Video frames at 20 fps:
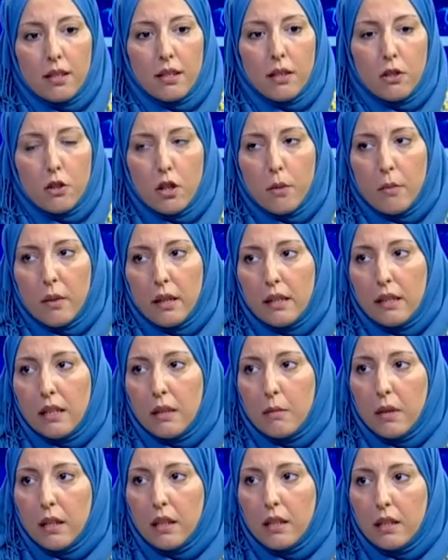الجماعات
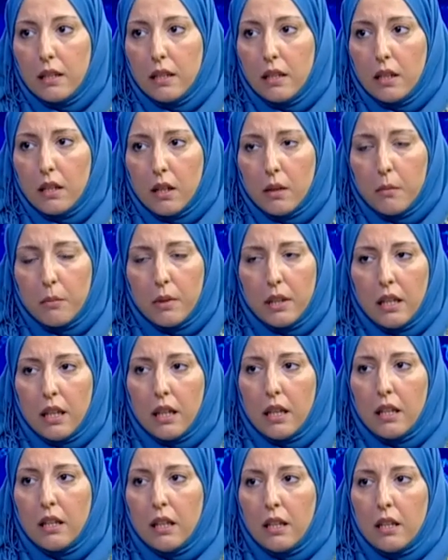المحليه
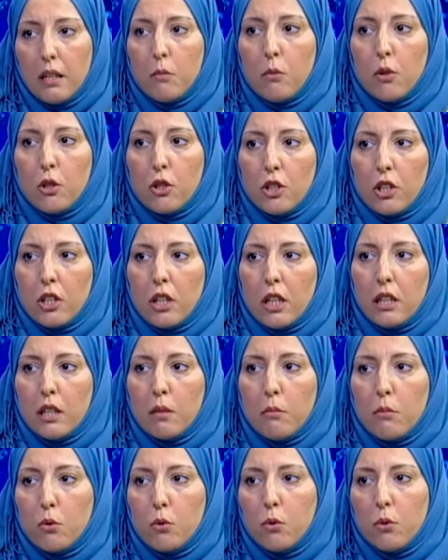بناء على المؤشرات
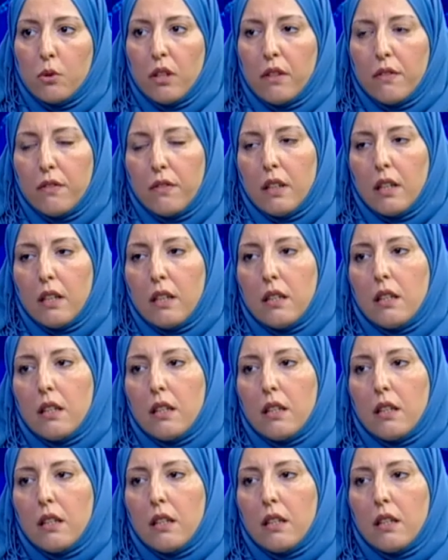الموجوده في هذا